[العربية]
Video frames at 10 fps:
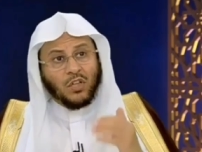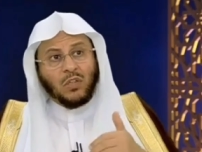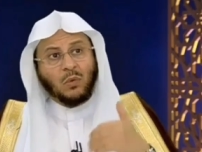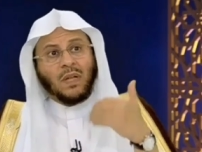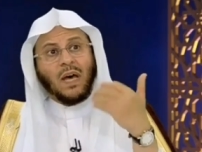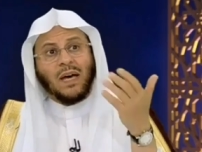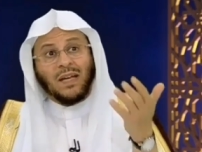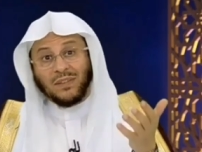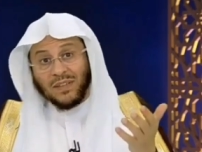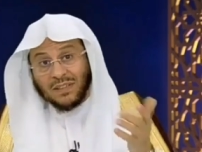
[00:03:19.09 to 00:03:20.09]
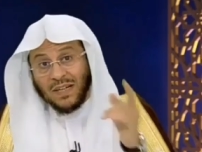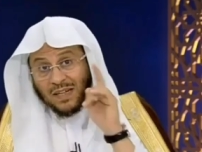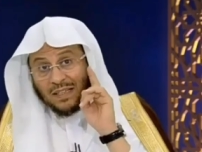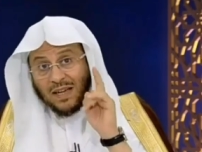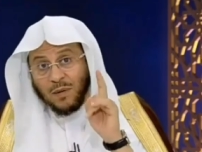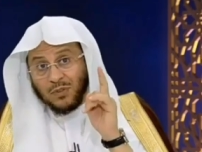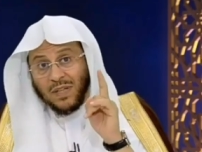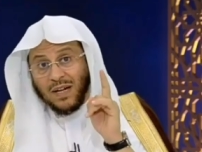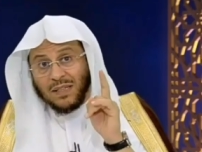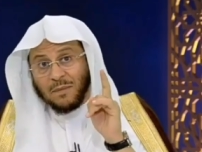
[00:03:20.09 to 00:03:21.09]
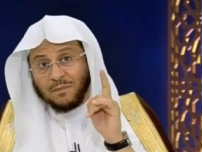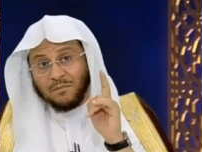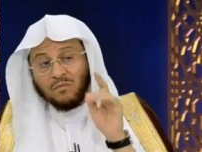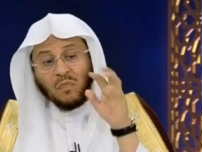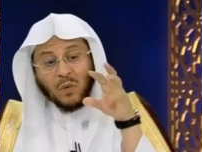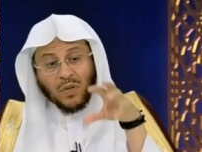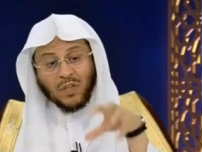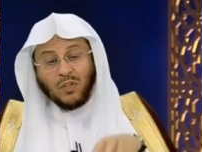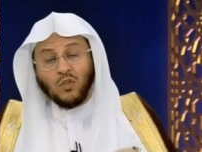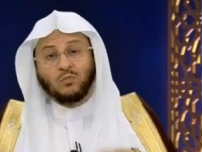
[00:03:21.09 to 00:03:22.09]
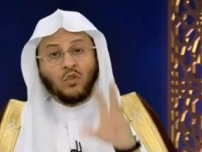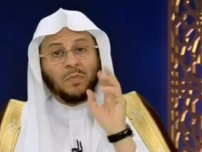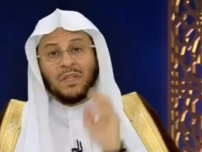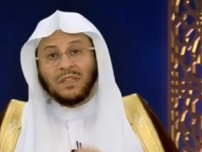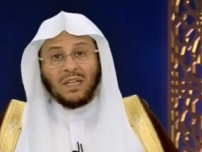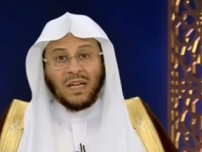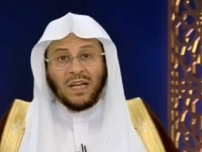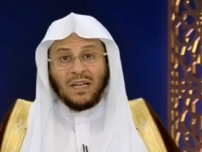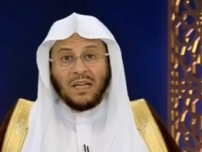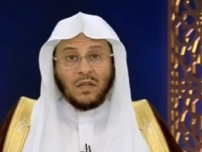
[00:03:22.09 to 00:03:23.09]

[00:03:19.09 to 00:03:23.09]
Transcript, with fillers: اني والله اخطط لكن لابد اعلم بان الامور بيد الله